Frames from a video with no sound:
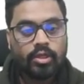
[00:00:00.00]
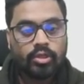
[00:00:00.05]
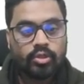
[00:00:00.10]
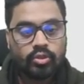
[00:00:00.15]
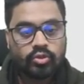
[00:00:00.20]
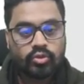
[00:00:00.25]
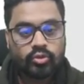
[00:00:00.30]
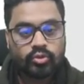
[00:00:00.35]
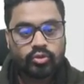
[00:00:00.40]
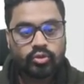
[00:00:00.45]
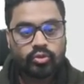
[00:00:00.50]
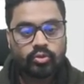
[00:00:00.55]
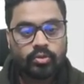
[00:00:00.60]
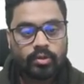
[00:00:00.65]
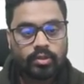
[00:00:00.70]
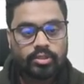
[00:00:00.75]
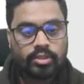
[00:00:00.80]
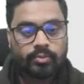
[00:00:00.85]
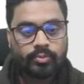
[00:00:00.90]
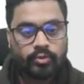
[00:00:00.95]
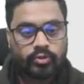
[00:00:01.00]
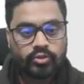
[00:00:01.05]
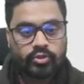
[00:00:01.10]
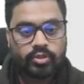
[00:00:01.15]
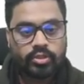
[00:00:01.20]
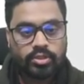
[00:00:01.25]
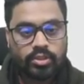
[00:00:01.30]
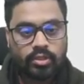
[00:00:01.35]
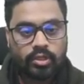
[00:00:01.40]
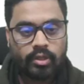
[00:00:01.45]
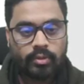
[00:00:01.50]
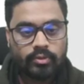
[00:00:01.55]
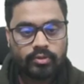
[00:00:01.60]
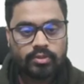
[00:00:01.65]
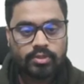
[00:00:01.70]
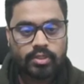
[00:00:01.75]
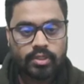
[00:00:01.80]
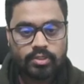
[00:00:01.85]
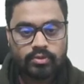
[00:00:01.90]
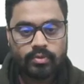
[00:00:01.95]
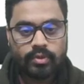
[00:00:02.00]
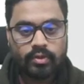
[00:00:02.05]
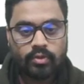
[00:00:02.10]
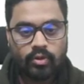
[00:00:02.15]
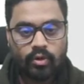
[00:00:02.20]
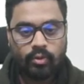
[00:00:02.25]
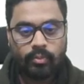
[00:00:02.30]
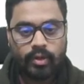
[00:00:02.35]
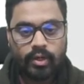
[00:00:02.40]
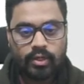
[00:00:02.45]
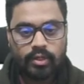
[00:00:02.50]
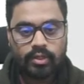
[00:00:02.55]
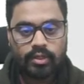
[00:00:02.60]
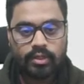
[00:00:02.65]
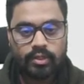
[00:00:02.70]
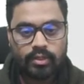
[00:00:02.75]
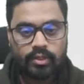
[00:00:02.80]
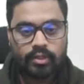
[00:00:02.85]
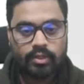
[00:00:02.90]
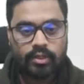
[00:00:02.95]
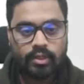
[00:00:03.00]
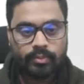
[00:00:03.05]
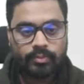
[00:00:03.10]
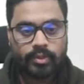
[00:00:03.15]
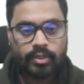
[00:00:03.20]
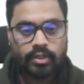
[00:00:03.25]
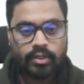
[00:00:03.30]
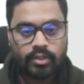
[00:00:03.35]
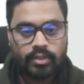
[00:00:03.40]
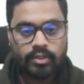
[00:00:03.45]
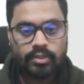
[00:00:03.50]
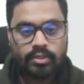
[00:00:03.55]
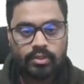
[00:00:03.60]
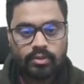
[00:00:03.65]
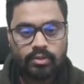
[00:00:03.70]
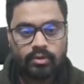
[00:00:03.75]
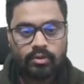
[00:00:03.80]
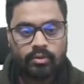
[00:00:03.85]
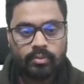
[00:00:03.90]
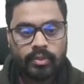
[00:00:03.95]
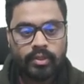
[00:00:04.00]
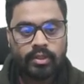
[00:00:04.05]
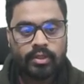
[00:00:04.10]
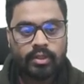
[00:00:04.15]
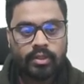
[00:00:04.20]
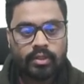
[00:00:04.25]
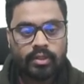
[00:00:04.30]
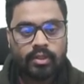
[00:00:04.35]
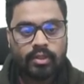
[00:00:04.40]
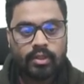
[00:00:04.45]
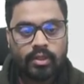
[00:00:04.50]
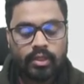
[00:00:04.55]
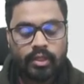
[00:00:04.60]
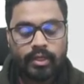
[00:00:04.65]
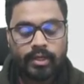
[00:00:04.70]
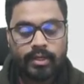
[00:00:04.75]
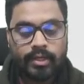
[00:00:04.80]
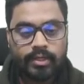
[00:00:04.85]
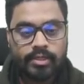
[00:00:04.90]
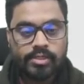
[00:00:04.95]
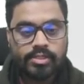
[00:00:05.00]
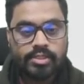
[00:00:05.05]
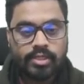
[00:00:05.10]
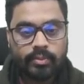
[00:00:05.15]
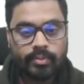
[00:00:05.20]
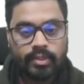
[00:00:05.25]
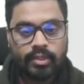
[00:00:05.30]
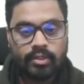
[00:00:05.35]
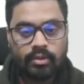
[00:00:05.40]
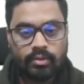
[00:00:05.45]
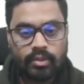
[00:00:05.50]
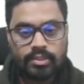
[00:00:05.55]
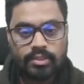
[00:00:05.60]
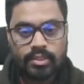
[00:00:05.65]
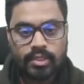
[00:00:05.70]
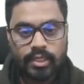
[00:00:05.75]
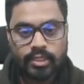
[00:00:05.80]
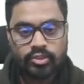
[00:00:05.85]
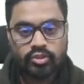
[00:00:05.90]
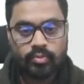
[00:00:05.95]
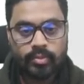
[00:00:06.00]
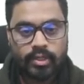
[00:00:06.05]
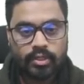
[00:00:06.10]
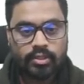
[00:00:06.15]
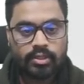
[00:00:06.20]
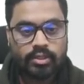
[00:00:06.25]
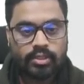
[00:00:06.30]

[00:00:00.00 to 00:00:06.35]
তো চলুন শুরু করা যাক প্রশ্নটি ছিল এমন যে এসকুয়েল কমান্ড আপনাকে লিখতে হবে এখানে একটা টেবিল দেওয়া আছে কাস্টমার একটা